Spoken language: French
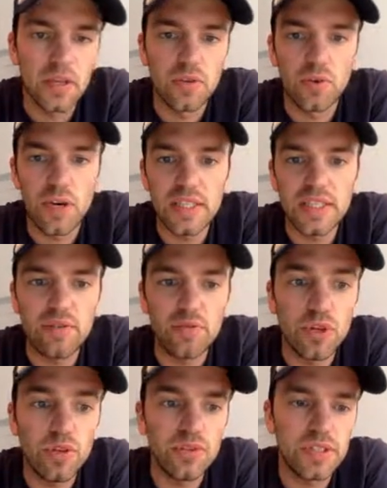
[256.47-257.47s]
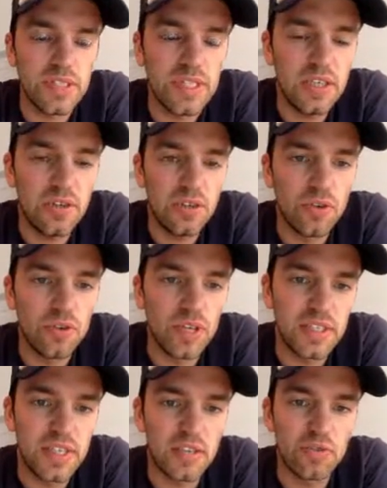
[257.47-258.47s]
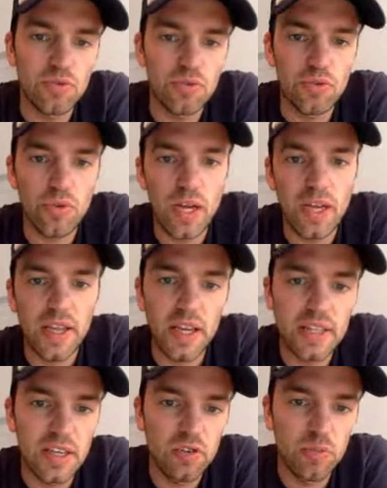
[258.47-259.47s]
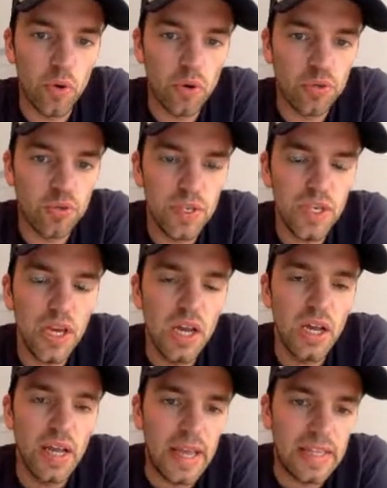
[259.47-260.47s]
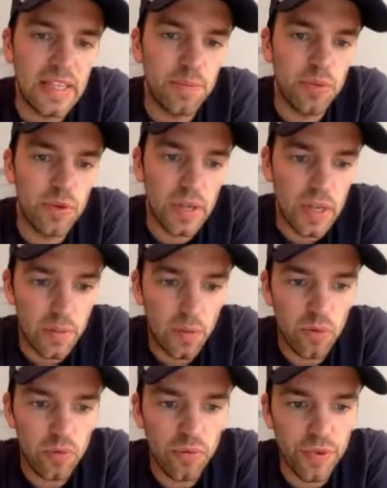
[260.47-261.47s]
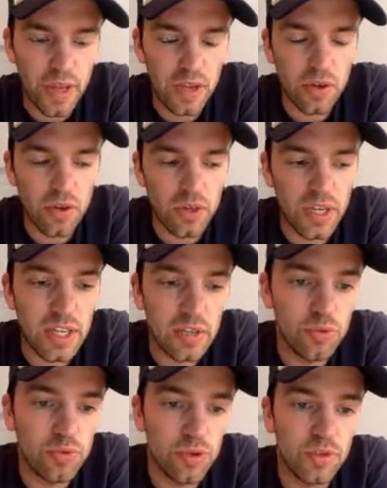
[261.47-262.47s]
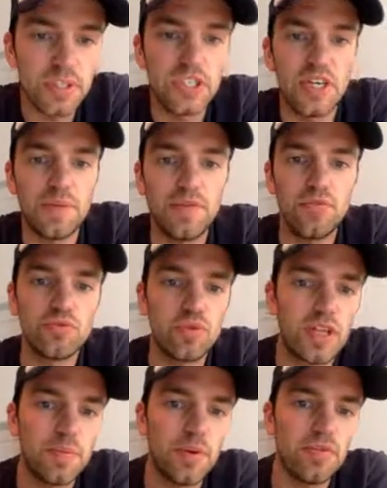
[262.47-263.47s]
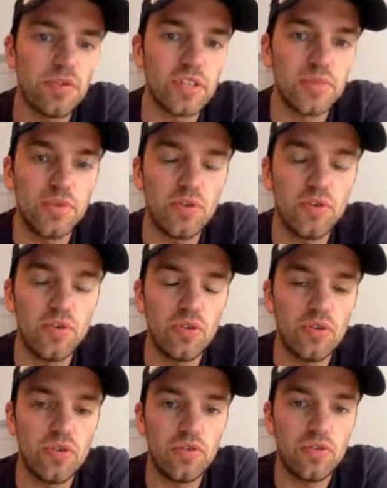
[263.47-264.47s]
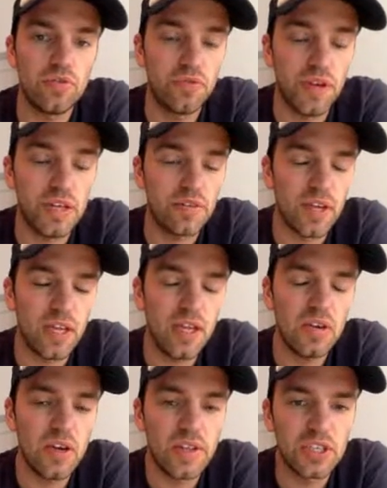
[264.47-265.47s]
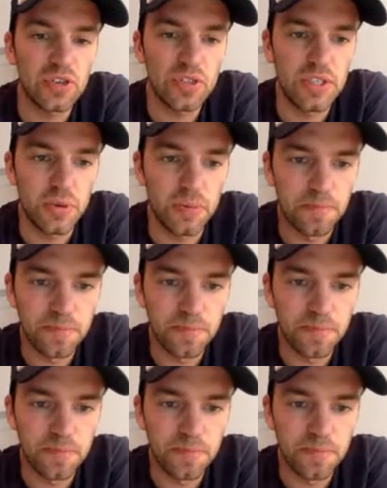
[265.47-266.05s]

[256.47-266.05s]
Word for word: Donc là, ça vous donne aussi euh, une indication sur la qualité du produit et ça peut également vous faire euh, gagner du temps si jamais vous ne souhaitez pas forcément vous faire livrer un échantillon.